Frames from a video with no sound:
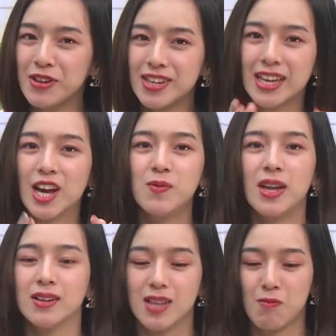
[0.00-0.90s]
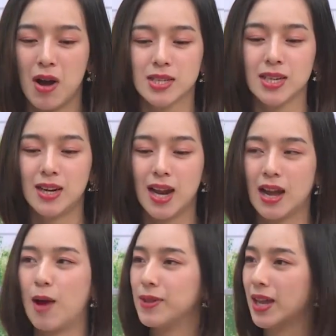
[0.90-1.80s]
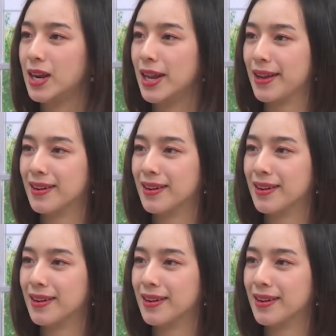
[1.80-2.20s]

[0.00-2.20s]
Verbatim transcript: chương trình ngày hôm nay có thể mở sách ra học tiếng Anh liền